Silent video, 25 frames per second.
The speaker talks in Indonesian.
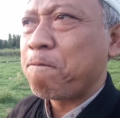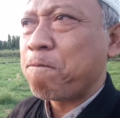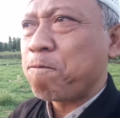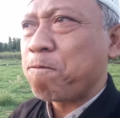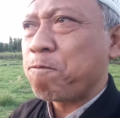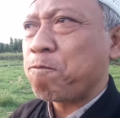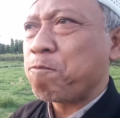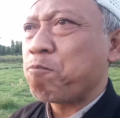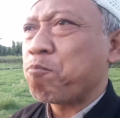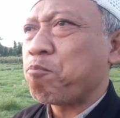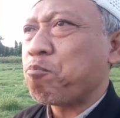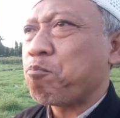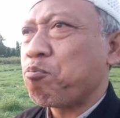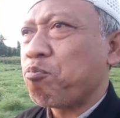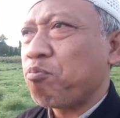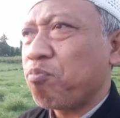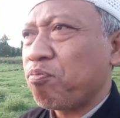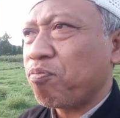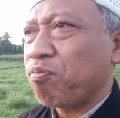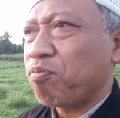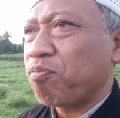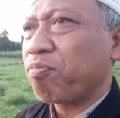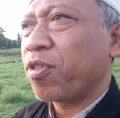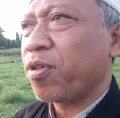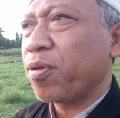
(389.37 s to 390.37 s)
hmm,
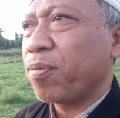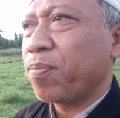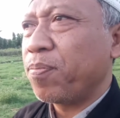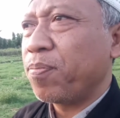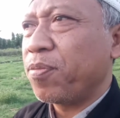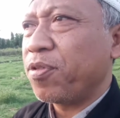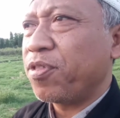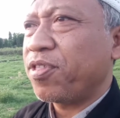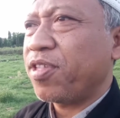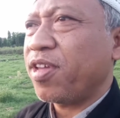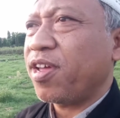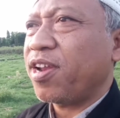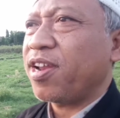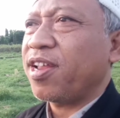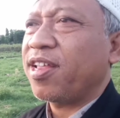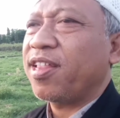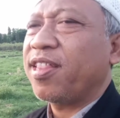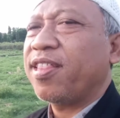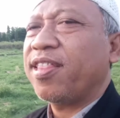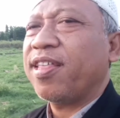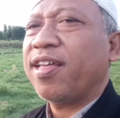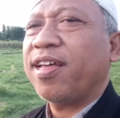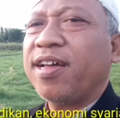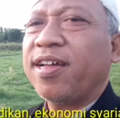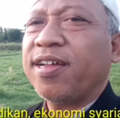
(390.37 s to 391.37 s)
bicara
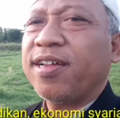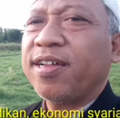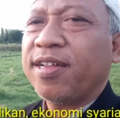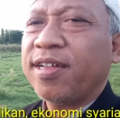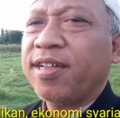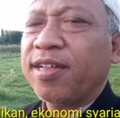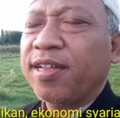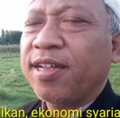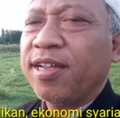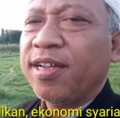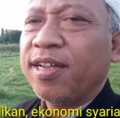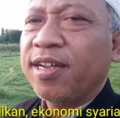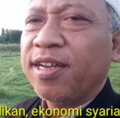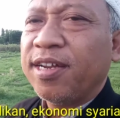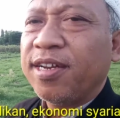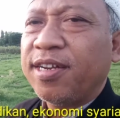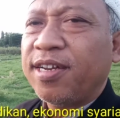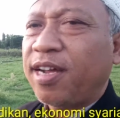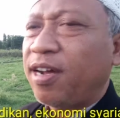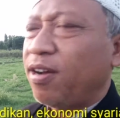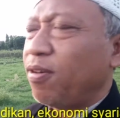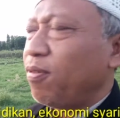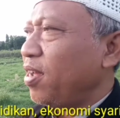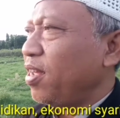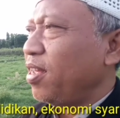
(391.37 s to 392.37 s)
tentang
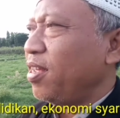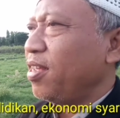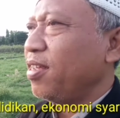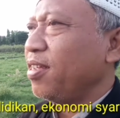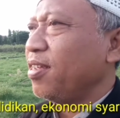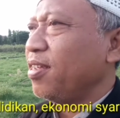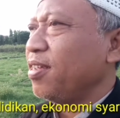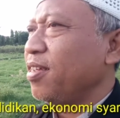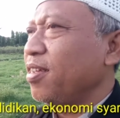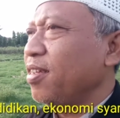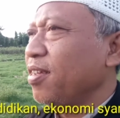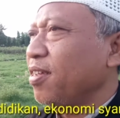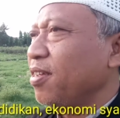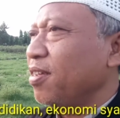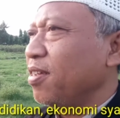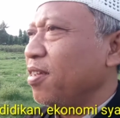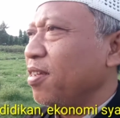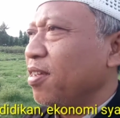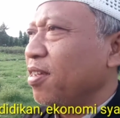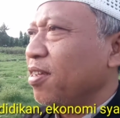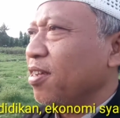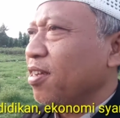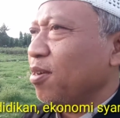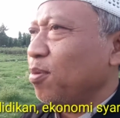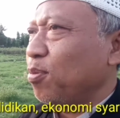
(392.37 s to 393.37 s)
dakwah
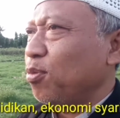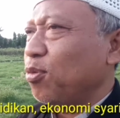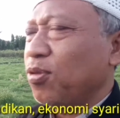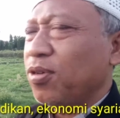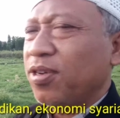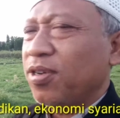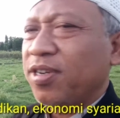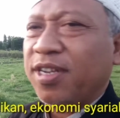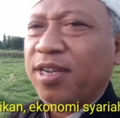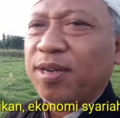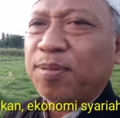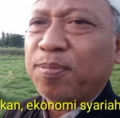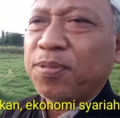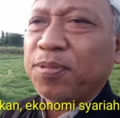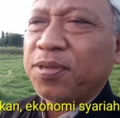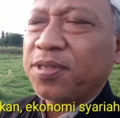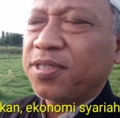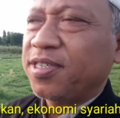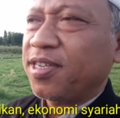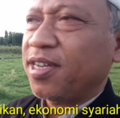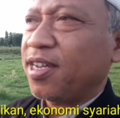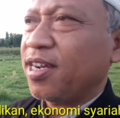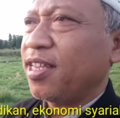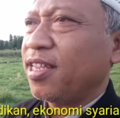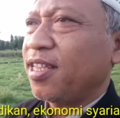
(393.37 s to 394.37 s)
kemudian
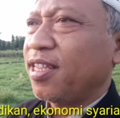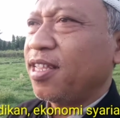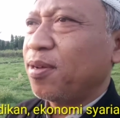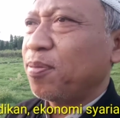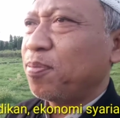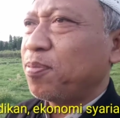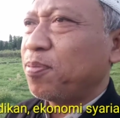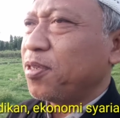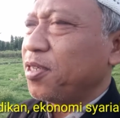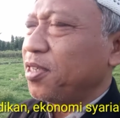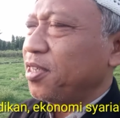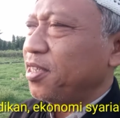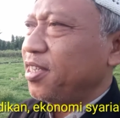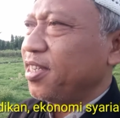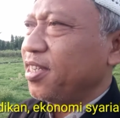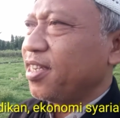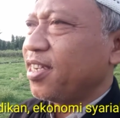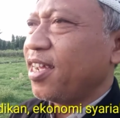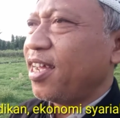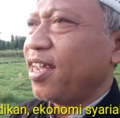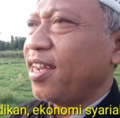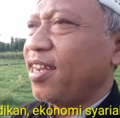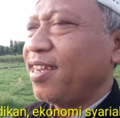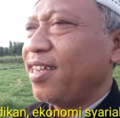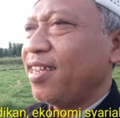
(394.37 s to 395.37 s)
bicara tentang
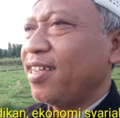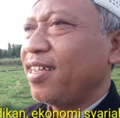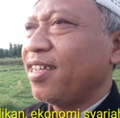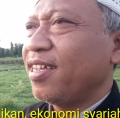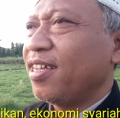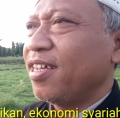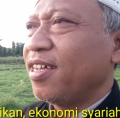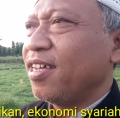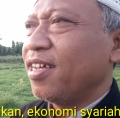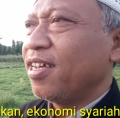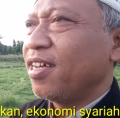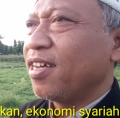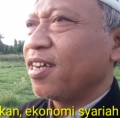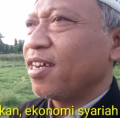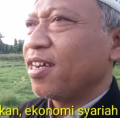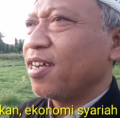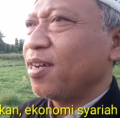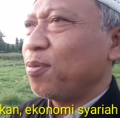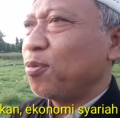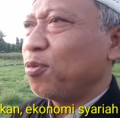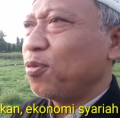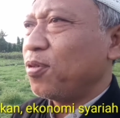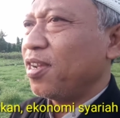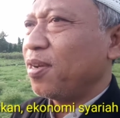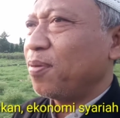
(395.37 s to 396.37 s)
pendidikan
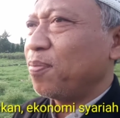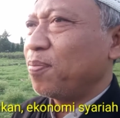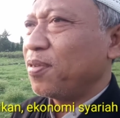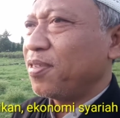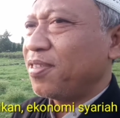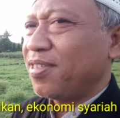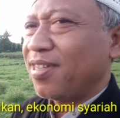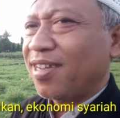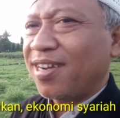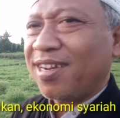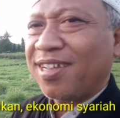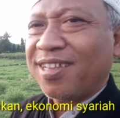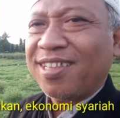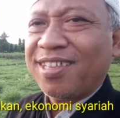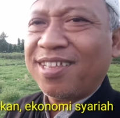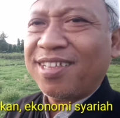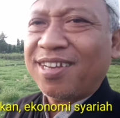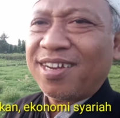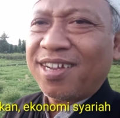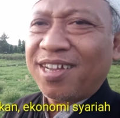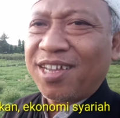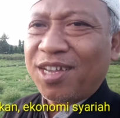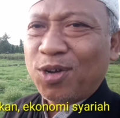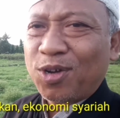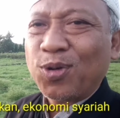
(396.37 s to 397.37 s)
kemudian bicara
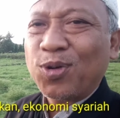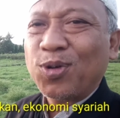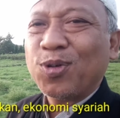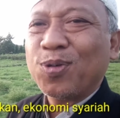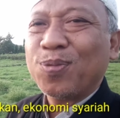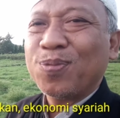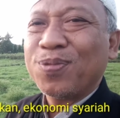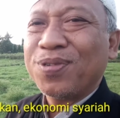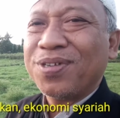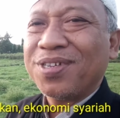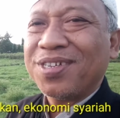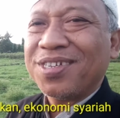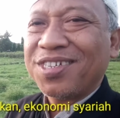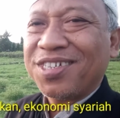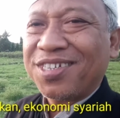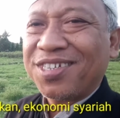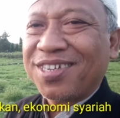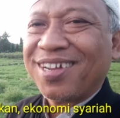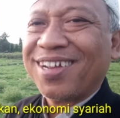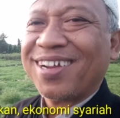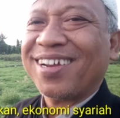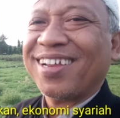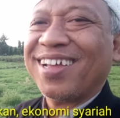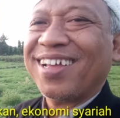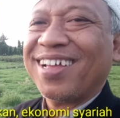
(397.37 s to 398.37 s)
tentang ekonomi
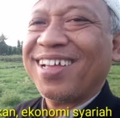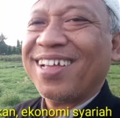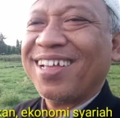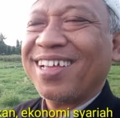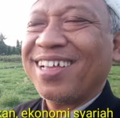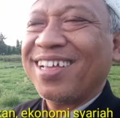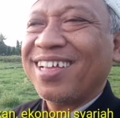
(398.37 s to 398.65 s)
syariah